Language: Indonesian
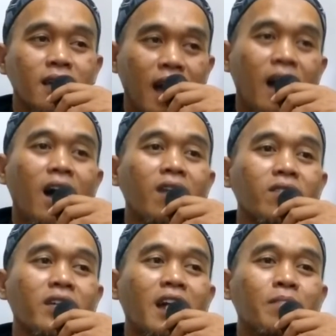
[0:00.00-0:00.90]
Ya,
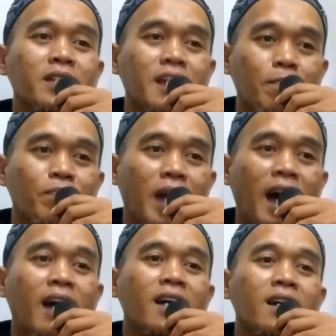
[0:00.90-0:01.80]
Allah yang
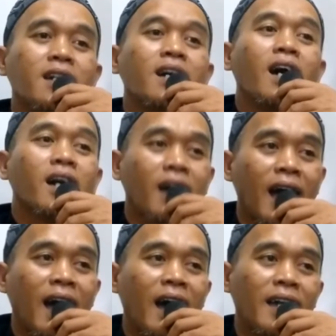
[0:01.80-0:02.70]

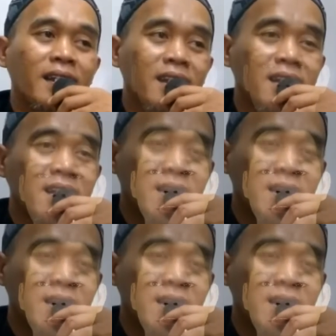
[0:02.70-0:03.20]
menciptakan.